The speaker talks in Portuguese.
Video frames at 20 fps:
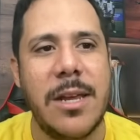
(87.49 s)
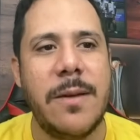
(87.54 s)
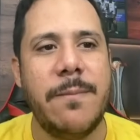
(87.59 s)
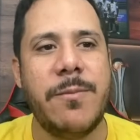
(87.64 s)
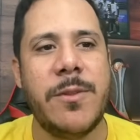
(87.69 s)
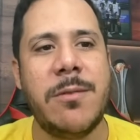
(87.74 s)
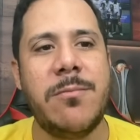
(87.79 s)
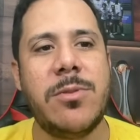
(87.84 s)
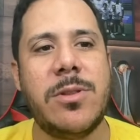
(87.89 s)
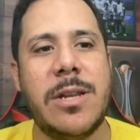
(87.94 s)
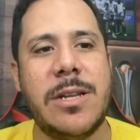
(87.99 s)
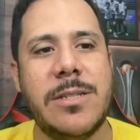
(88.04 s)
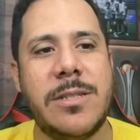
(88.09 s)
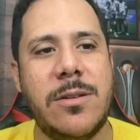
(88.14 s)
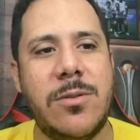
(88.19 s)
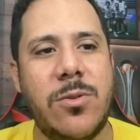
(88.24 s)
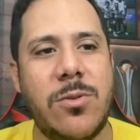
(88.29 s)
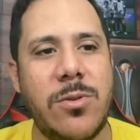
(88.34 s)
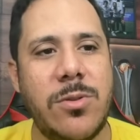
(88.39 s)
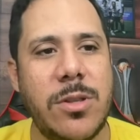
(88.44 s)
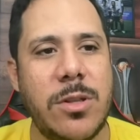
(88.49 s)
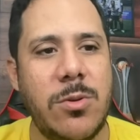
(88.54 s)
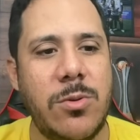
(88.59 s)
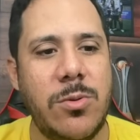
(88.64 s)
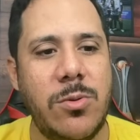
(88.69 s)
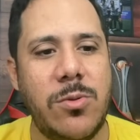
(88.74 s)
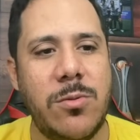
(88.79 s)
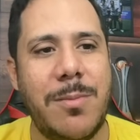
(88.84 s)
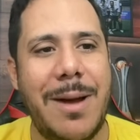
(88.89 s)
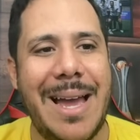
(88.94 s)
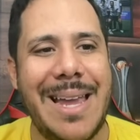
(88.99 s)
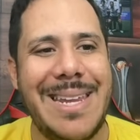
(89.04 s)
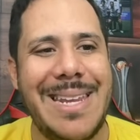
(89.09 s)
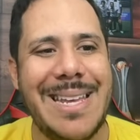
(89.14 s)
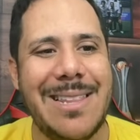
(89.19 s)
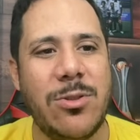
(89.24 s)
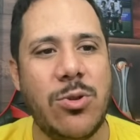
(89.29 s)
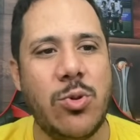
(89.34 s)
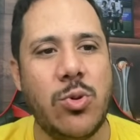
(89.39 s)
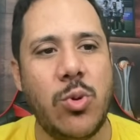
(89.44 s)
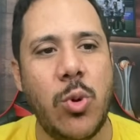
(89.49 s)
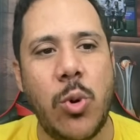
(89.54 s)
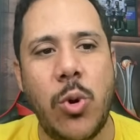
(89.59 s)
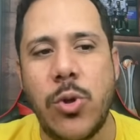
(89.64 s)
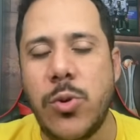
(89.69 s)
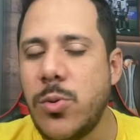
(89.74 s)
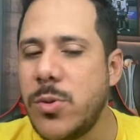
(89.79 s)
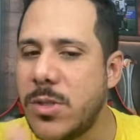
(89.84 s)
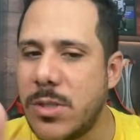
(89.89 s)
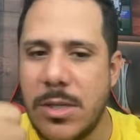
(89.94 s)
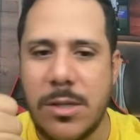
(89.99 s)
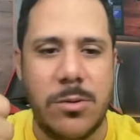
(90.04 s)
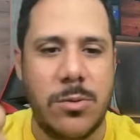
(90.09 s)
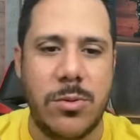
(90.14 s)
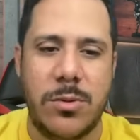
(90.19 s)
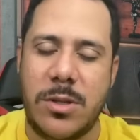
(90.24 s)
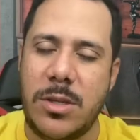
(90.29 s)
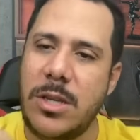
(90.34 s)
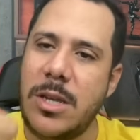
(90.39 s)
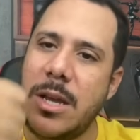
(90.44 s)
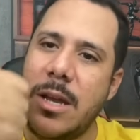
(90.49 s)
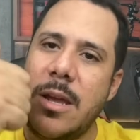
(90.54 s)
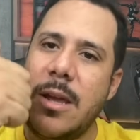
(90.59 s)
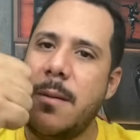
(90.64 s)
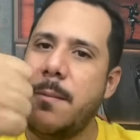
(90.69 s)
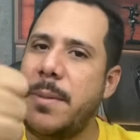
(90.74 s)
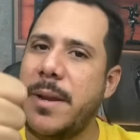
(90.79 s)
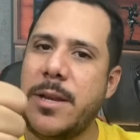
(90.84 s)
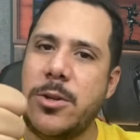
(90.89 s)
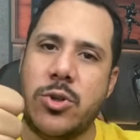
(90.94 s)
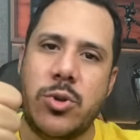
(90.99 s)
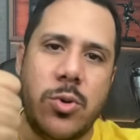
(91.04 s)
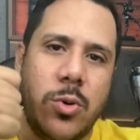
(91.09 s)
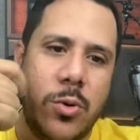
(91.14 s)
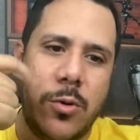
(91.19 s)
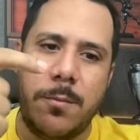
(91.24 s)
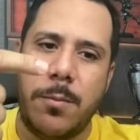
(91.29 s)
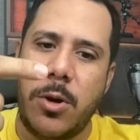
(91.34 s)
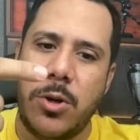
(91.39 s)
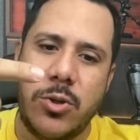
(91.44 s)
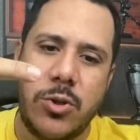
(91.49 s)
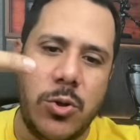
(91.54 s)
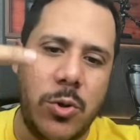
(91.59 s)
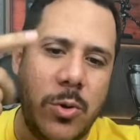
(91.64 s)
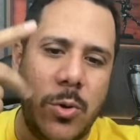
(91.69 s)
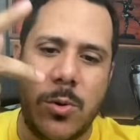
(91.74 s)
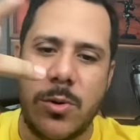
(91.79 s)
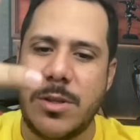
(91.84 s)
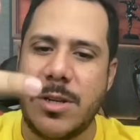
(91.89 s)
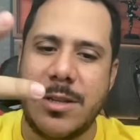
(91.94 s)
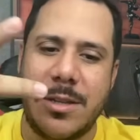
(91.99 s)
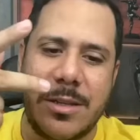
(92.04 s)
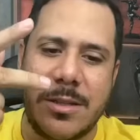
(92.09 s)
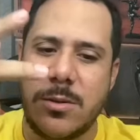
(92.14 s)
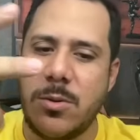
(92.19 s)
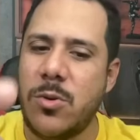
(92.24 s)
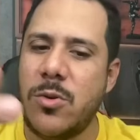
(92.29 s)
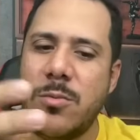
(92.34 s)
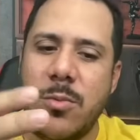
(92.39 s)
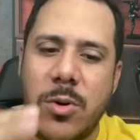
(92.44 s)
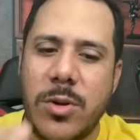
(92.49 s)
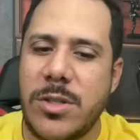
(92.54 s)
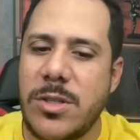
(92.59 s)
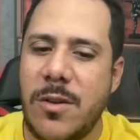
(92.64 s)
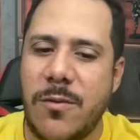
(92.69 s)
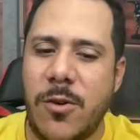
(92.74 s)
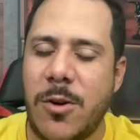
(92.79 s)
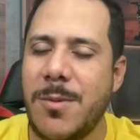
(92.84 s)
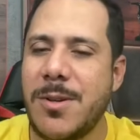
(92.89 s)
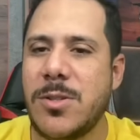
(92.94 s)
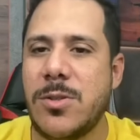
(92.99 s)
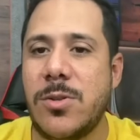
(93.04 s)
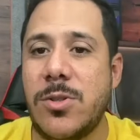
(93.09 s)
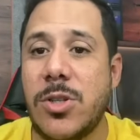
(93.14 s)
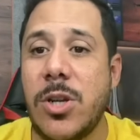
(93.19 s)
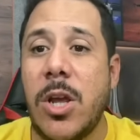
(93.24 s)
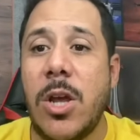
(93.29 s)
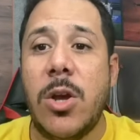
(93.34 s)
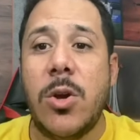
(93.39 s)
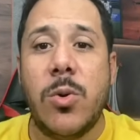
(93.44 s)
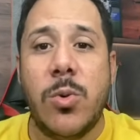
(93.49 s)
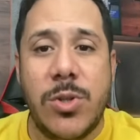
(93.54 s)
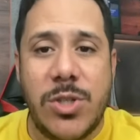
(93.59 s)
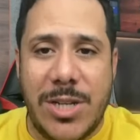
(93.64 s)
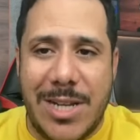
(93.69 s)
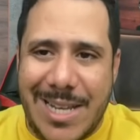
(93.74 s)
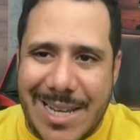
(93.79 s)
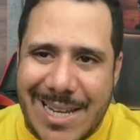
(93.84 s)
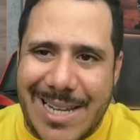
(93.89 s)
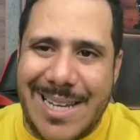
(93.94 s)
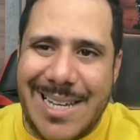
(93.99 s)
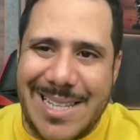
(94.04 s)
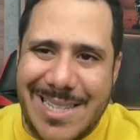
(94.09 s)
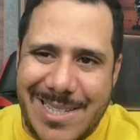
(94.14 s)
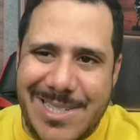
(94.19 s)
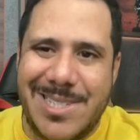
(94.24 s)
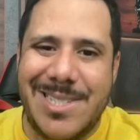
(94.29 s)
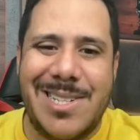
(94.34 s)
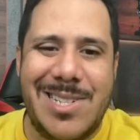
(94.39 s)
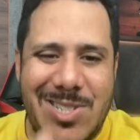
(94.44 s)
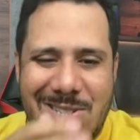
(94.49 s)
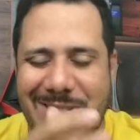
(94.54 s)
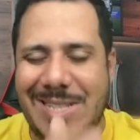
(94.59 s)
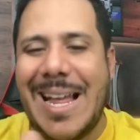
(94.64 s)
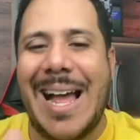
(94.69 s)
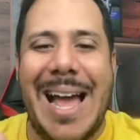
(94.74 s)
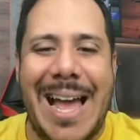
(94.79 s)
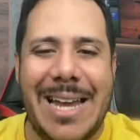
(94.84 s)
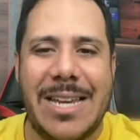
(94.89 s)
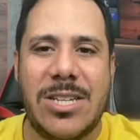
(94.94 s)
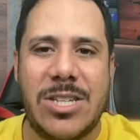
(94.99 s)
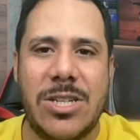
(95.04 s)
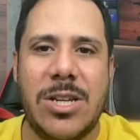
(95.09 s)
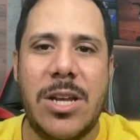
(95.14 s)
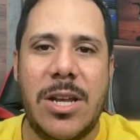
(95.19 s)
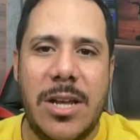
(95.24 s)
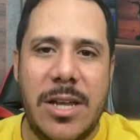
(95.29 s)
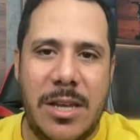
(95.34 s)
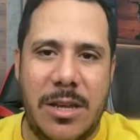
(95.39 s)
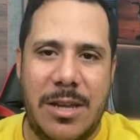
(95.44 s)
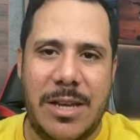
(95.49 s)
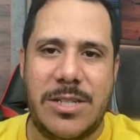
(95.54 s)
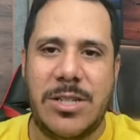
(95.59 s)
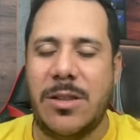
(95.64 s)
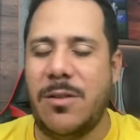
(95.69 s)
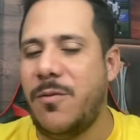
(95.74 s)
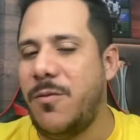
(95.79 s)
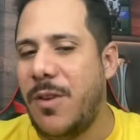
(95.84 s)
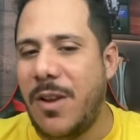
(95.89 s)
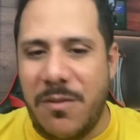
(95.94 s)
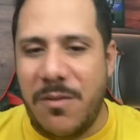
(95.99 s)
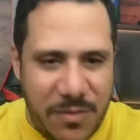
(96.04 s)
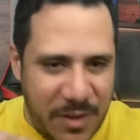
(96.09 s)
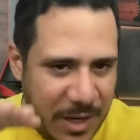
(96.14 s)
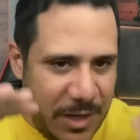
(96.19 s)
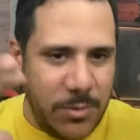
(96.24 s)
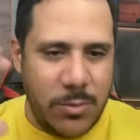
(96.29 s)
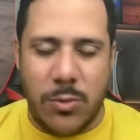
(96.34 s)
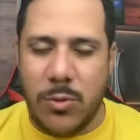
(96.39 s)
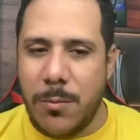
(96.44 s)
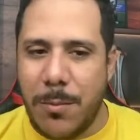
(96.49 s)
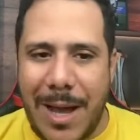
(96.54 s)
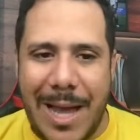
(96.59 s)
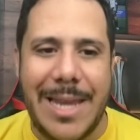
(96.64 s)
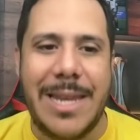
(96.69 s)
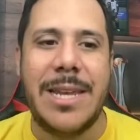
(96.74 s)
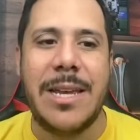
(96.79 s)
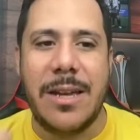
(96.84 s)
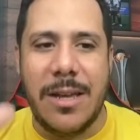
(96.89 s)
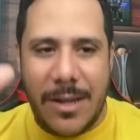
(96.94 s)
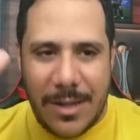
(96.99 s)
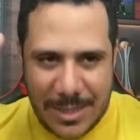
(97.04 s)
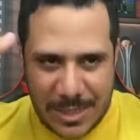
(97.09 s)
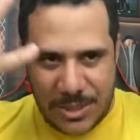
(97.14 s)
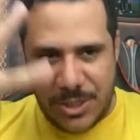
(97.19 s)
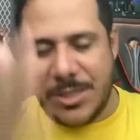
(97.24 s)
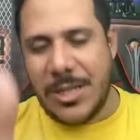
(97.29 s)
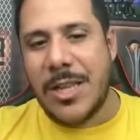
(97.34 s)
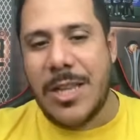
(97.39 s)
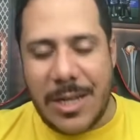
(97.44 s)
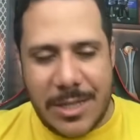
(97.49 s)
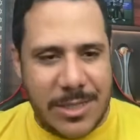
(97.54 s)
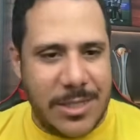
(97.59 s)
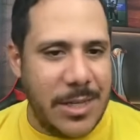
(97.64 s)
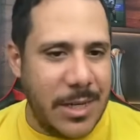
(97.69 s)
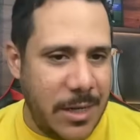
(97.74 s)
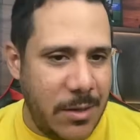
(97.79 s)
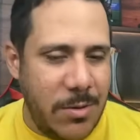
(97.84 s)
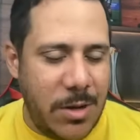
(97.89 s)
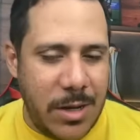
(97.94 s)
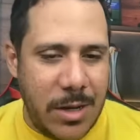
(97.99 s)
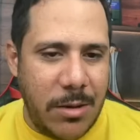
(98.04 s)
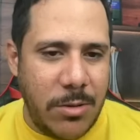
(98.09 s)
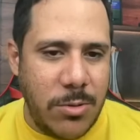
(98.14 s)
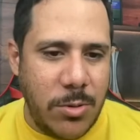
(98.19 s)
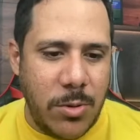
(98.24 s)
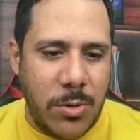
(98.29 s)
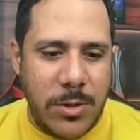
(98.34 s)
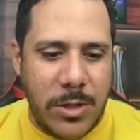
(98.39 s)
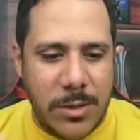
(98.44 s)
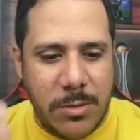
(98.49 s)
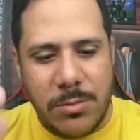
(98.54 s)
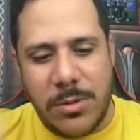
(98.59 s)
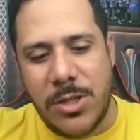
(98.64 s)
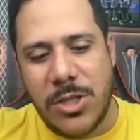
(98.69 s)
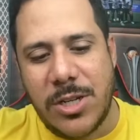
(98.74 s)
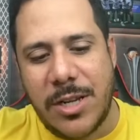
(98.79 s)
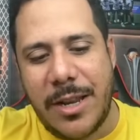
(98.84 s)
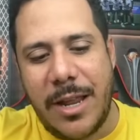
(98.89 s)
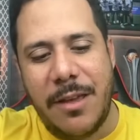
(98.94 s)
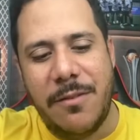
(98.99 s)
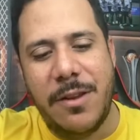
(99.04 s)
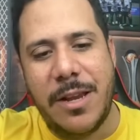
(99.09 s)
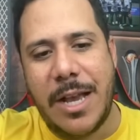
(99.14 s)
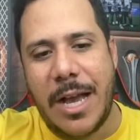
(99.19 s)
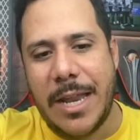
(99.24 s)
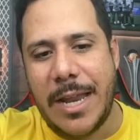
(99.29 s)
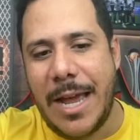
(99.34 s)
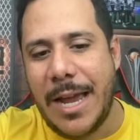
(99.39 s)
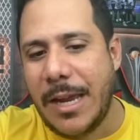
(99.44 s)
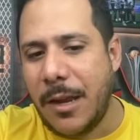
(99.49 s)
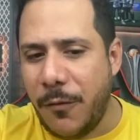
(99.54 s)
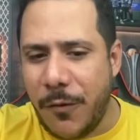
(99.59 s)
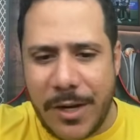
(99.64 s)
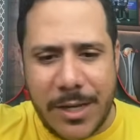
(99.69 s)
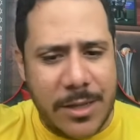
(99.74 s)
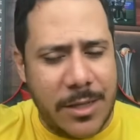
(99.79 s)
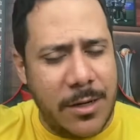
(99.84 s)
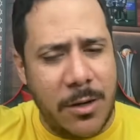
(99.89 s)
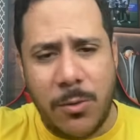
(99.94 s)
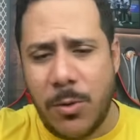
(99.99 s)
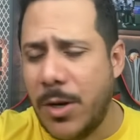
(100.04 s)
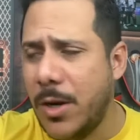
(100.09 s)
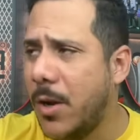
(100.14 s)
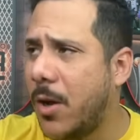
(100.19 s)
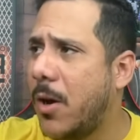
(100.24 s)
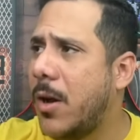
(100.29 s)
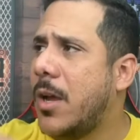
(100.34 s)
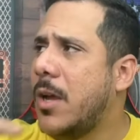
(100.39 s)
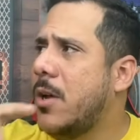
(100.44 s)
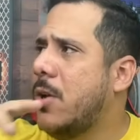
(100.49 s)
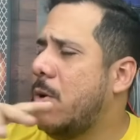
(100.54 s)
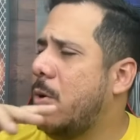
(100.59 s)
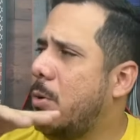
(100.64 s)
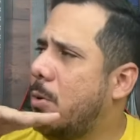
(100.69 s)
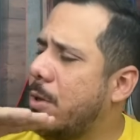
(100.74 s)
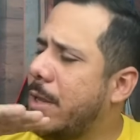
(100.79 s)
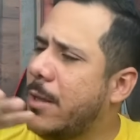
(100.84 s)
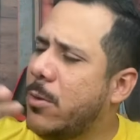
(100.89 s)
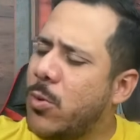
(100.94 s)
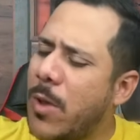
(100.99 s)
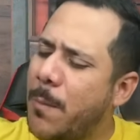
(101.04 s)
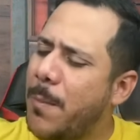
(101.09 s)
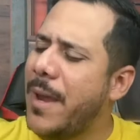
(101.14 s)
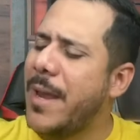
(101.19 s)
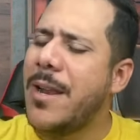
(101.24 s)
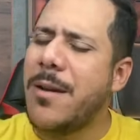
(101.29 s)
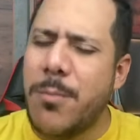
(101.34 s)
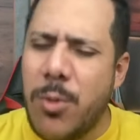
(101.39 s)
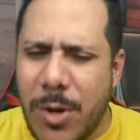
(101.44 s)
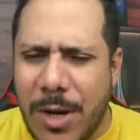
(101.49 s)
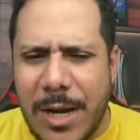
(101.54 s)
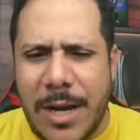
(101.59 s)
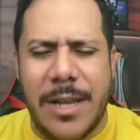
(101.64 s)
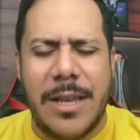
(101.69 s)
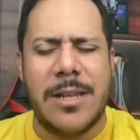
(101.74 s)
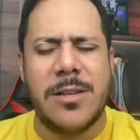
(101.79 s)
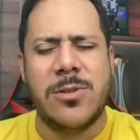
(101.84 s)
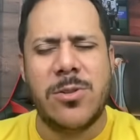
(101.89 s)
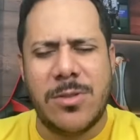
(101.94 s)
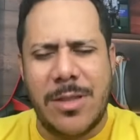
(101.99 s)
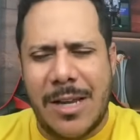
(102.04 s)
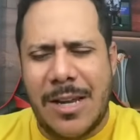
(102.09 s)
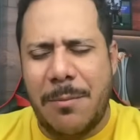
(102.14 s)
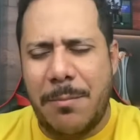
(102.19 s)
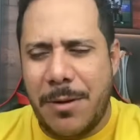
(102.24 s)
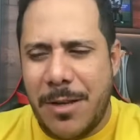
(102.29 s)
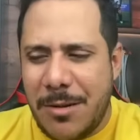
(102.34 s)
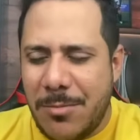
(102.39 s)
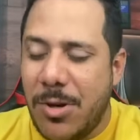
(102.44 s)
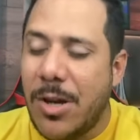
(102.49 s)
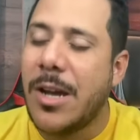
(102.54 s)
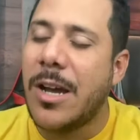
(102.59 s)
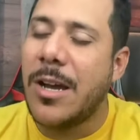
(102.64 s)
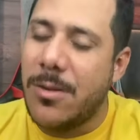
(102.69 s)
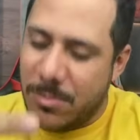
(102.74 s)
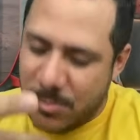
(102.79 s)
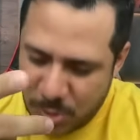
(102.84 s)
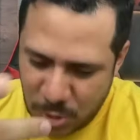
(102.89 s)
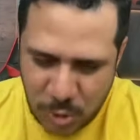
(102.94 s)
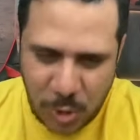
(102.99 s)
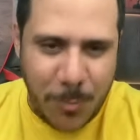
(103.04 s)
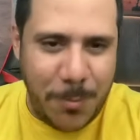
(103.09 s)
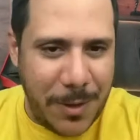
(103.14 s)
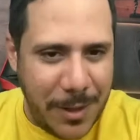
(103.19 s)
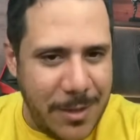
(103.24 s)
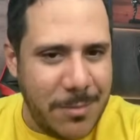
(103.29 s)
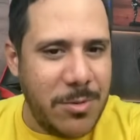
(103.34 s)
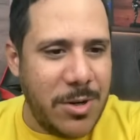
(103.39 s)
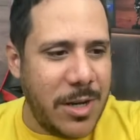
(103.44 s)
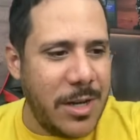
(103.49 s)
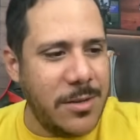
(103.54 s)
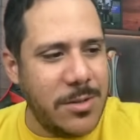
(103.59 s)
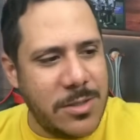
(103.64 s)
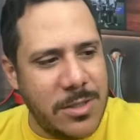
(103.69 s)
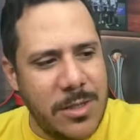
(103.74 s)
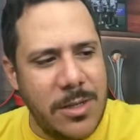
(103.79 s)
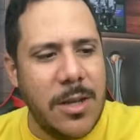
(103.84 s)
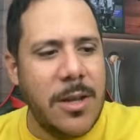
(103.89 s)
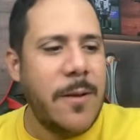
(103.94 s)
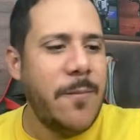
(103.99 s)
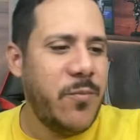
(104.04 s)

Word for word: Estamos trazendo conteúdo do Bahia todo santo dia, pré-jogo, pós-jogo, contratação, rumores, informações, os grandes destaques que a gente vem vendo do Bahia, a gente tá trazendo aqui no canal do Luna, então te escreve, cara. Aqui fica tranquilo, ó. Luna, tu é pernambucano, esse sotaque é pernambucano. Sou pernambucano, sim.